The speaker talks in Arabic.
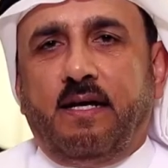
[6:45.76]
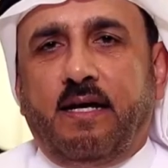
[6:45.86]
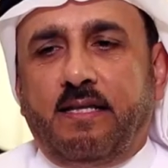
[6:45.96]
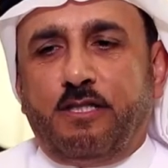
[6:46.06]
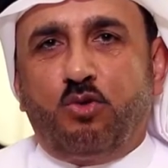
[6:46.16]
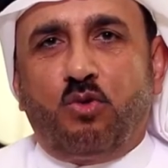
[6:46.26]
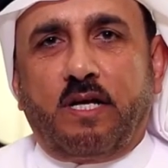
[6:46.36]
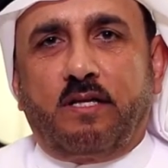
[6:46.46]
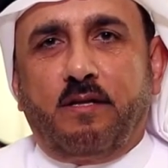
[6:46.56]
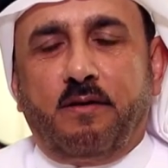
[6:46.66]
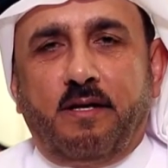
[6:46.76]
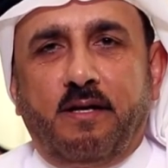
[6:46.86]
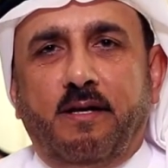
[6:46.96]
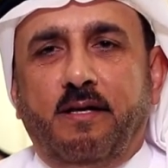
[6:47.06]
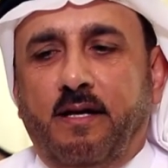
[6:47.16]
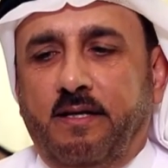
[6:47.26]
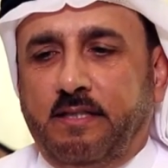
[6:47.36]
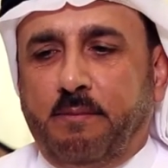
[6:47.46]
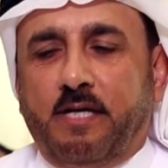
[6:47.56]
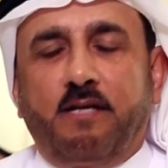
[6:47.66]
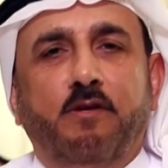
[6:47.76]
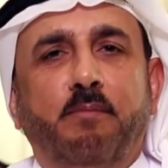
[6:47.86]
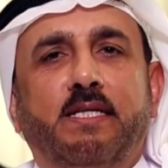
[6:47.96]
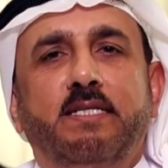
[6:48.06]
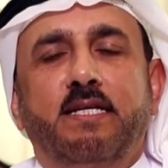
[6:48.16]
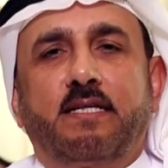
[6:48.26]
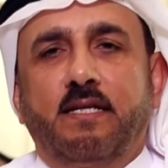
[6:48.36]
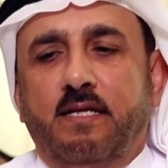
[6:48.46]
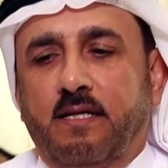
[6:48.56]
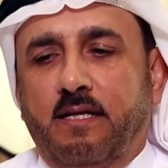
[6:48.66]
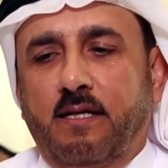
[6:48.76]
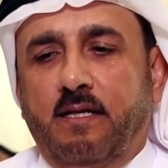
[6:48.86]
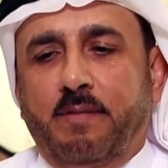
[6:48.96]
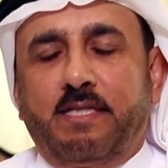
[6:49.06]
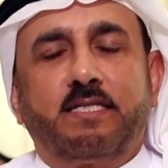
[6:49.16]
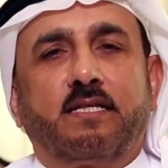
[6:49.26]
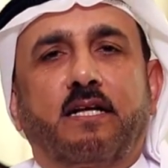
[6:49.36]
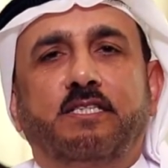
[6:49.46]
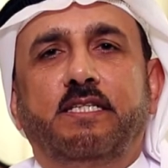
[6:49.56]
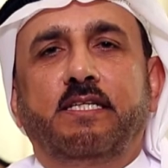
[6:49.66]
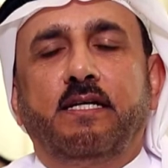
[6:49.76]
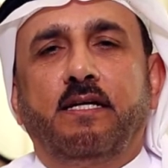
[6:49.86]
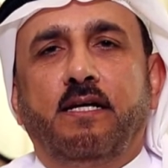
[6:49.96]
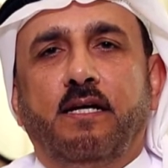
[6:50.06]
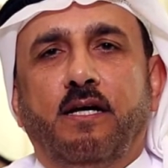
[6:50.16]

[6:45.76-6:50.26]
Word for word: هذه صورة عندما كنت في المدرسة مدرسة الراشدية